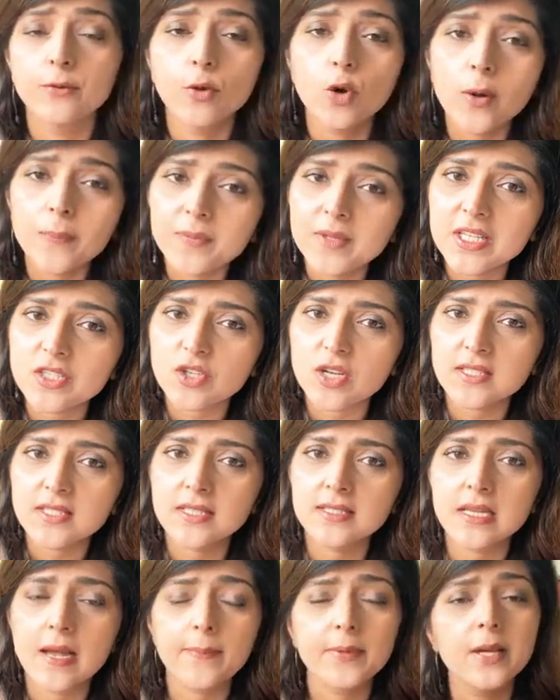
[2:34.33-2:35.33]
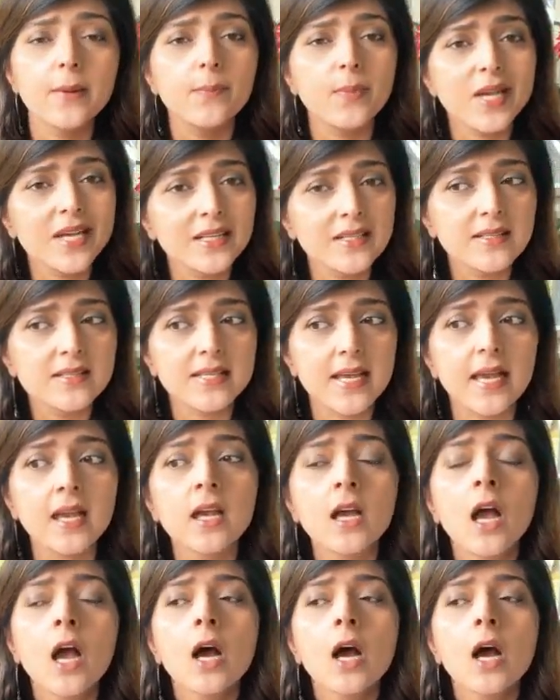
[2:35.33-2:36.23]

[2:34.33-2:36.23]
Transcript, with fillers: वो अपने स्ट्रेसेस या आपके पेरेंट्स हैं